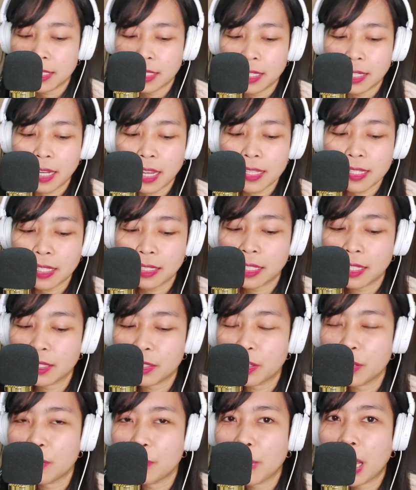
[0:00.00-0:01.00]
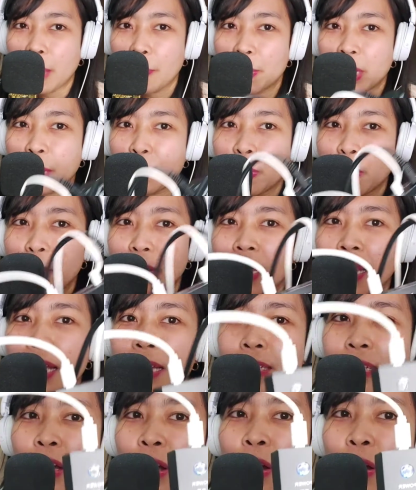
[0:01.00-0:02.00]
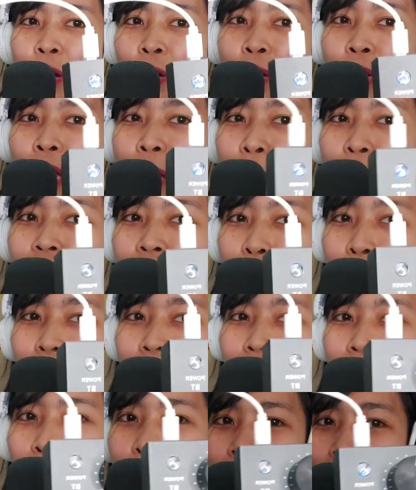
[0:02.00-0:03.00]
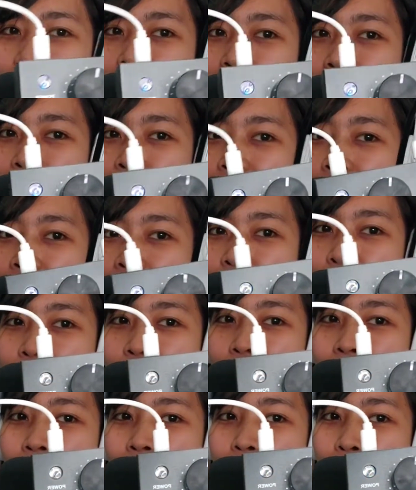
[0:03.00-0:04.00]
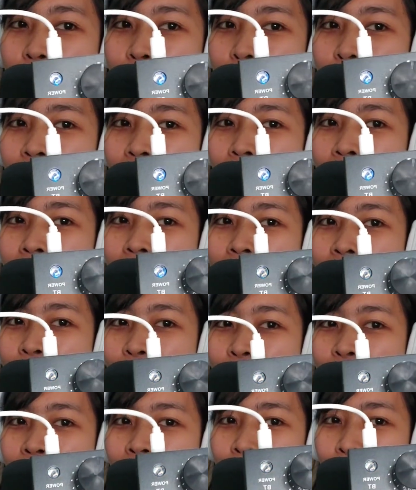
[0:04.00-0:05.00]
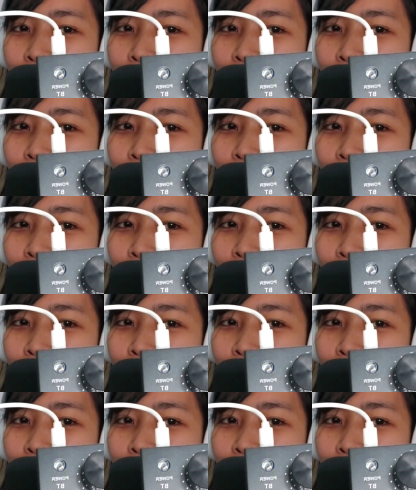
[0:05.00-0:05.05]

Guys, andito yung mga pinagpipilian ko. Oh. Basta pag nakabili na kayo na ito ng uh, ah, V8 sound card,